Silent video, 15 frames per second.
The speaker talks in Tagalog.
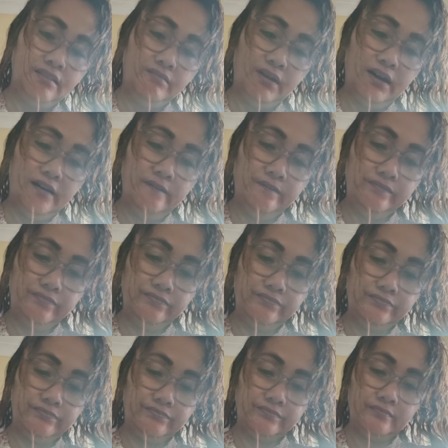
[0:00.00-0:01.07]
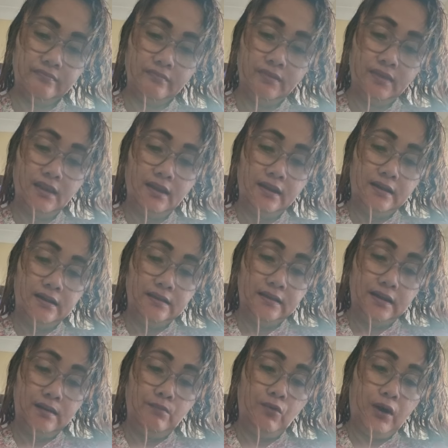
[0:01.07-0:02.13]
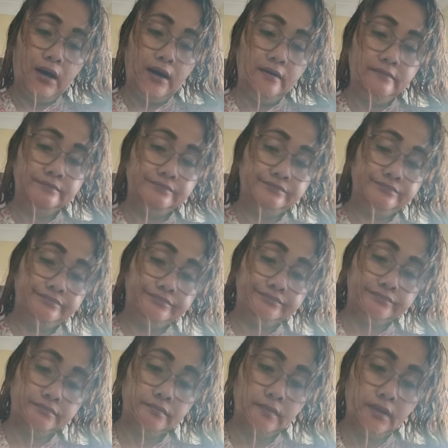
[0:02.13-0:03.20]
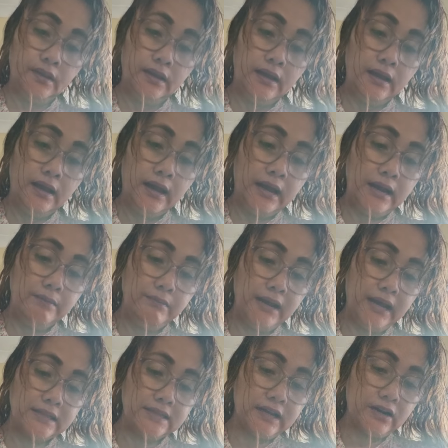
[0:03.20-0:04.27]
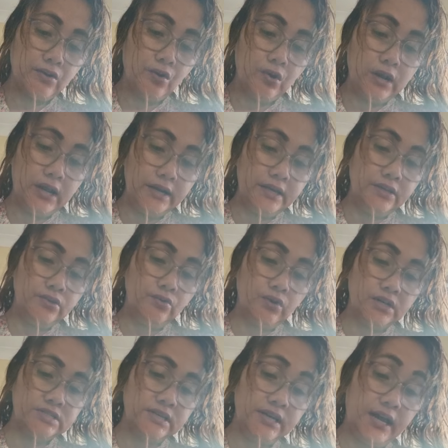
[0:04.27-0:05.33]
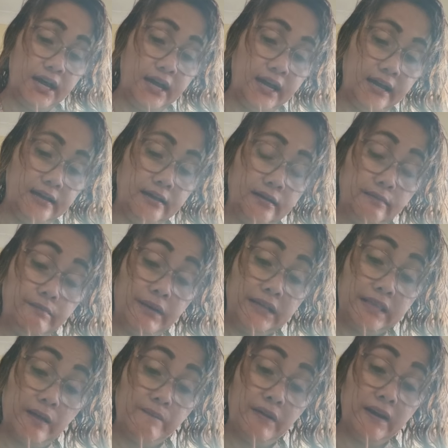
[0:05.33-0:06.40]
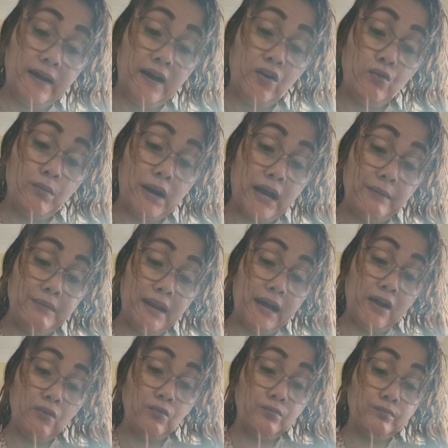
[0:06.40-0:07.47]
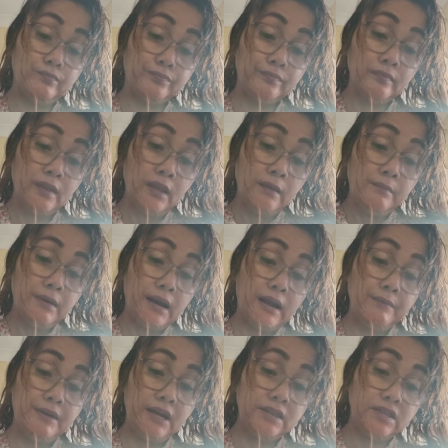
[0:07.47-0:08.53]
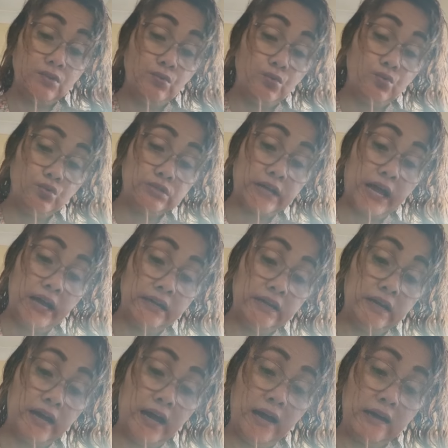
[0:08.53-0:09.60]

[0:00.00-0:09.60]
'Di ba? Mm. Alam mo ah, mm. alam lahat ng lola ninyo kasi nga bata pa lang ako, marami na akong marami nang tinuro sa akin ng